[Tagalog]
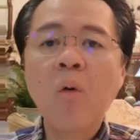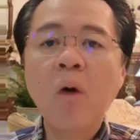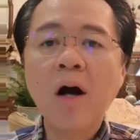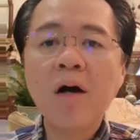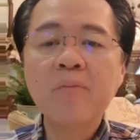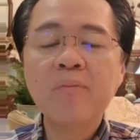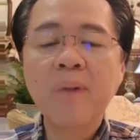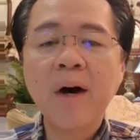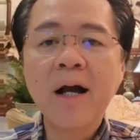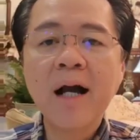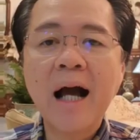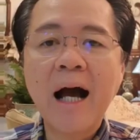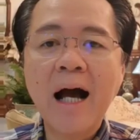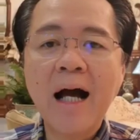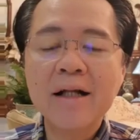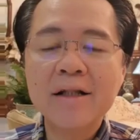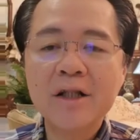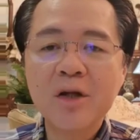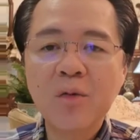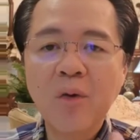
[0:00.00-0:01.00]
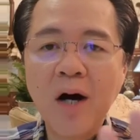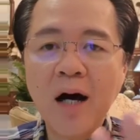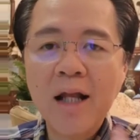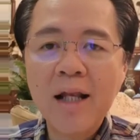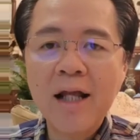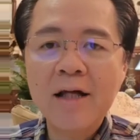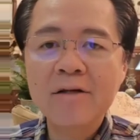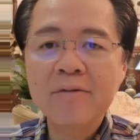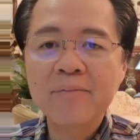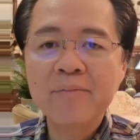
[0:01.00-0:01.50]
Huwag
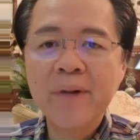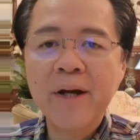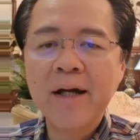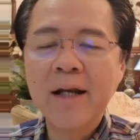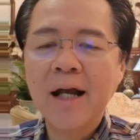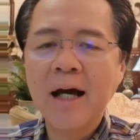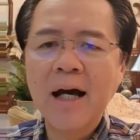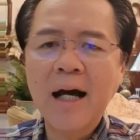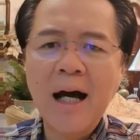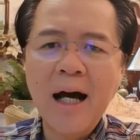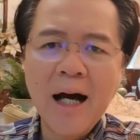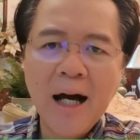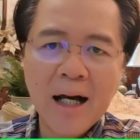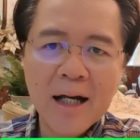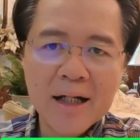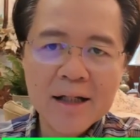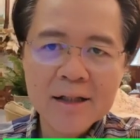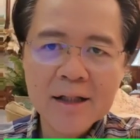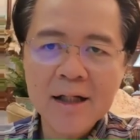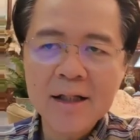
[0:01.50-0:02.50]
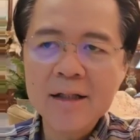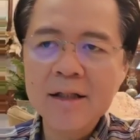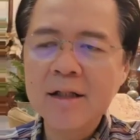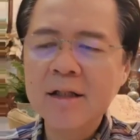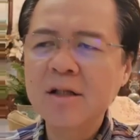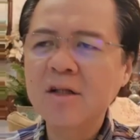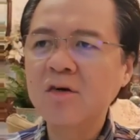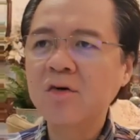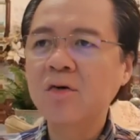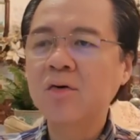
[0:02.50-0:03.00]
pagkakatiwala yung pera kahit
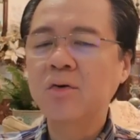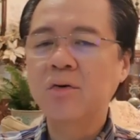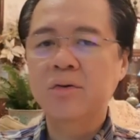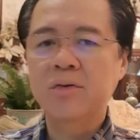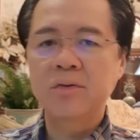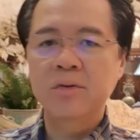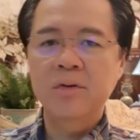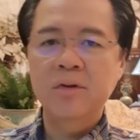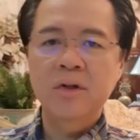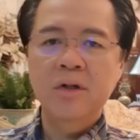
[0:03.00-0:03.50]
kanino.